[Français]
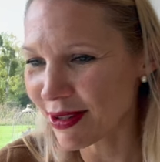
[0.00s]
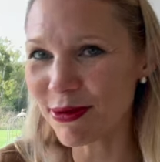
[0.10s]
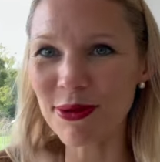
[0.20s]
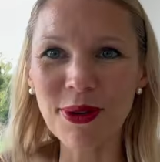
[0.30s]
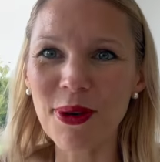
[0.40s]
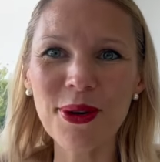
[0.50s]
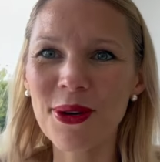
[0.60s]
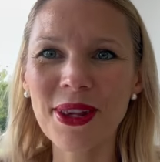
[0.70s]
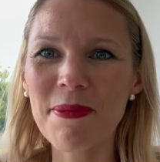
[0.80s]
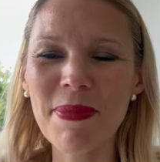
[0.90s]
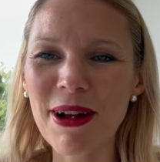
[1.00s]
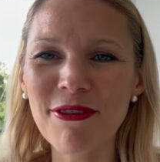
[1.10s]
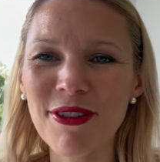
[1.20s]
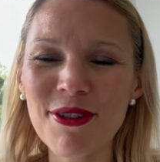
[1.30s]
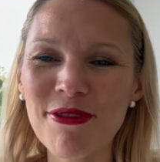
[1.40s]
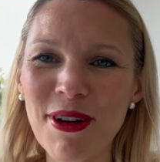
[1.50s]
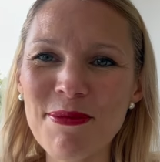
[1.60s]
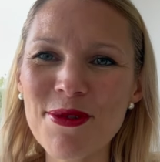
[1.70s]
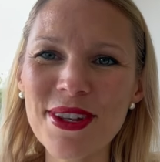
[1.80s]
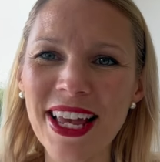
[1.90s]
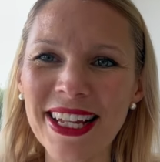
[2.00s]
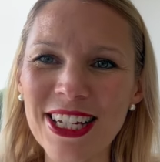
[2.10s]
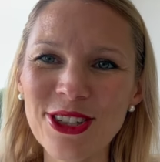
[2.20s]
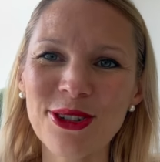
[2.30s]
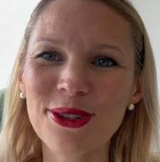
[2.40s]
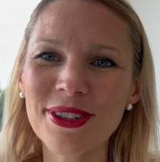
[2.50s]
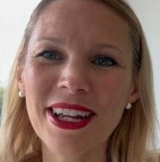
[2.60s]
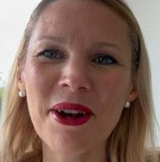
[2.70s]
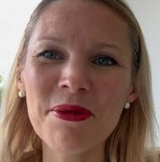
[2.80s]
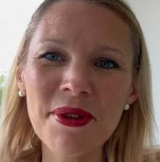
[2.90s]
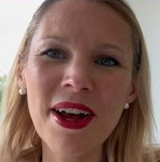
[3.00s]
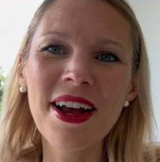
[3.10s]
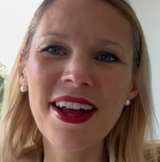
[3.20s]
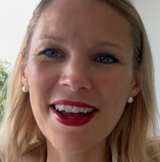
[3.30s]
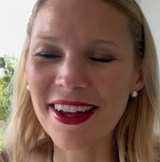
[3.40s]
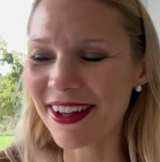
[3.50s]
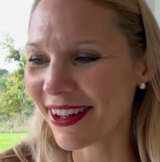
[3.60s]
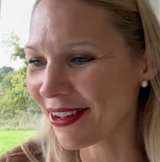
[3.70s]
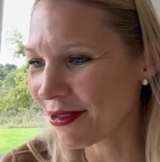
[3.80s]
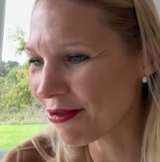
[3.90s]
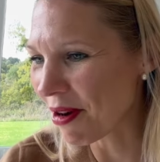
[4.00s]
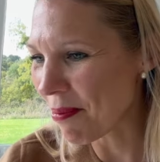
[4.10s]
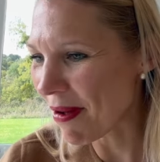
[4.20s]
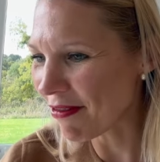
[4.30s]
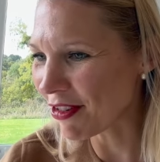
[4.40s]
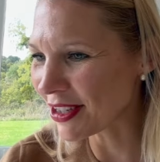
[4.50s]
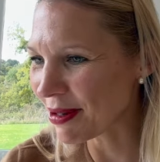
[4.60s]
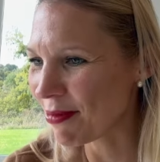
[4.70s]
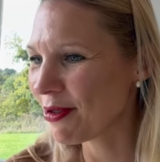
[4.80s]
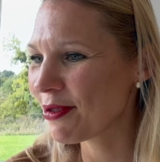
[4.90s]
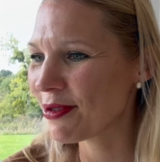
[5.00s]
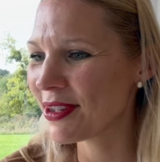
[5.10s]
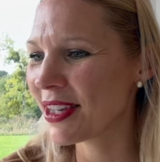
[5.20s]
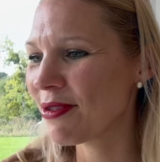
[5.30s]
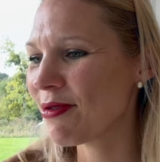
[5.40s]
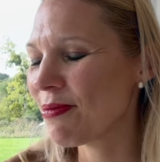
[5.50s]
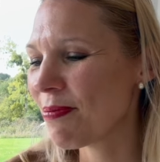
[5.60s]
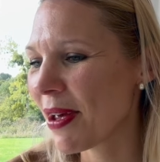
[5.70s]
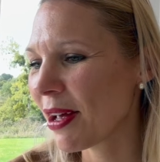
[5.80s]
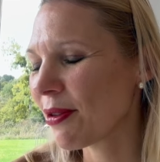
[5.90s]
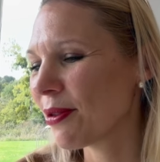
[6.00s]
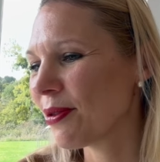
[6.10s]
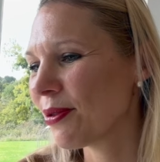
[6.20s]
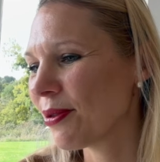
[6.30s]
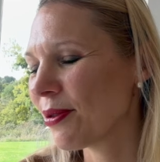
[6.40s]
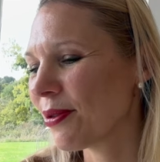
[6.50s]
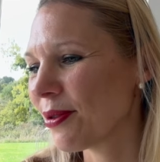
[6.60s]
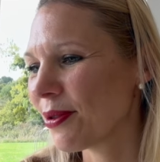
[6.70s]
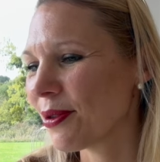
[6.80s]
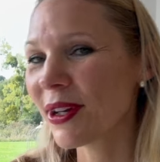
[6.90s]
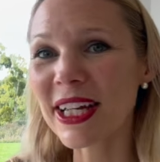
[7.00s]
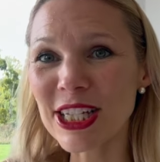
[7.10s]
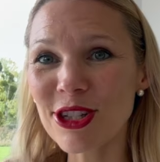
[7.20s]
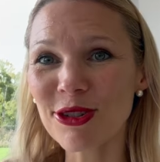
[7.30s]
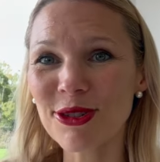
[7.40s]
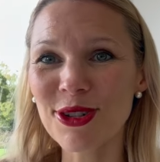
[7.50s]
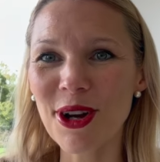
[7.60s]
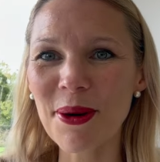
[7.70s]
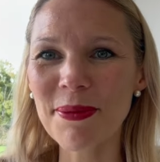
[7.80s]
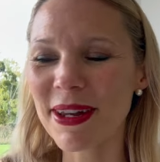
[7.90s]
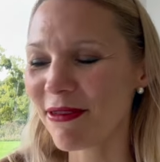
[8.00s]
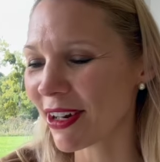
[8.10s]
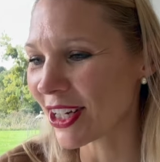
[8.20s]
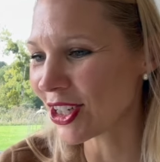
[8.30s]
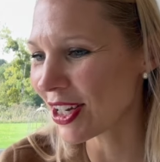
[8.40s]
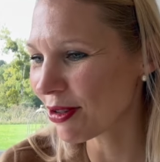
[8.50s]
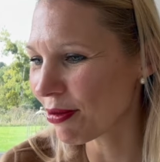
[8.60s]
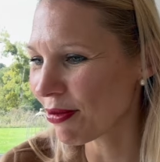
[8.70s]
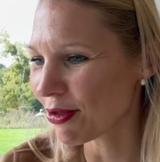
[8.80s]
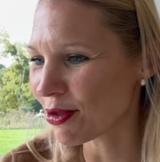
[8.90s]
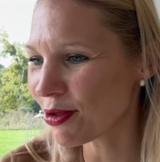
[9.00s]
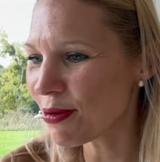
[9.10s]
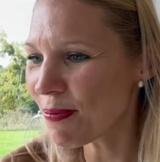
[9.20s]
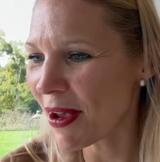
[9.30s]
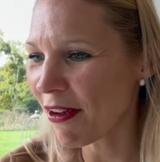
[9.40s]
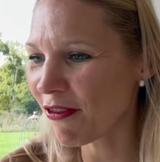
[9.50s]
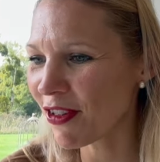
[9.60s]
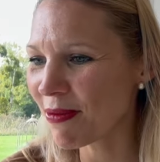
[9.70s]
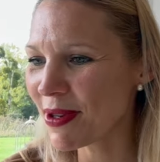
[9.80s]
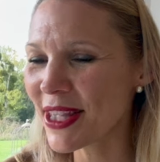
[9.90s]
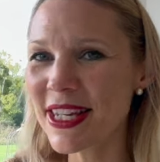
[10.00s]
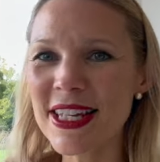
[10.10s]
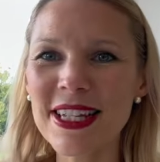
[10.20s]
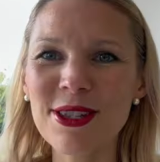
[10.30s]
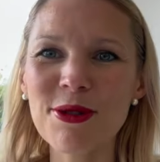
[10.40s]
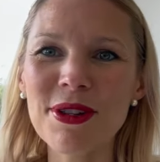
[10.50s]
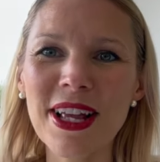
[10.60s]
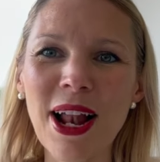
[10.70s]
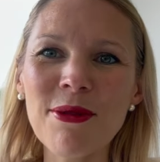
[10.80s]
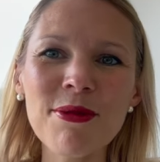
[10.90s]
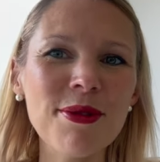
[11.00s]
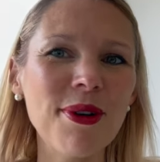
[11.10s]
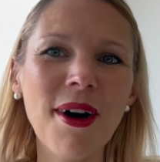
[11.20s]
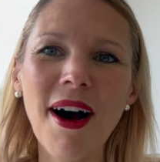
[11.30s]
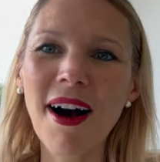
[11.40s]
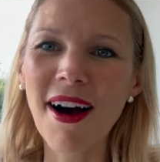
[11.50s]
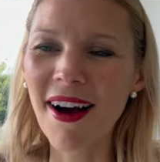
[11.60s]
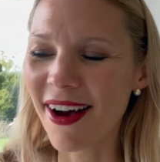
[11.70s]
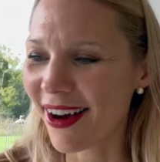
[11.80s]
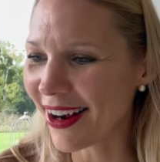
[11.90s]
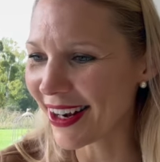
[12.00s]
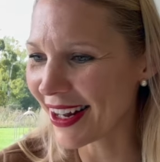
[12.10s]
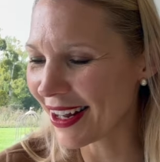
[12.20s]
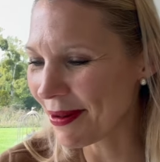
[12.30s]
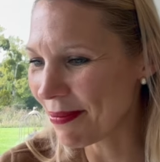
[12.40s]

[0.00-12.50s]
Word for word: on ne reconnaît pas le fameux canache sur le talon, euh, on voit pas forcément que c'est une paire de, Christian Dior, mais voilà, je les trouve super féminines et ce talon, euh, oh, oh là là,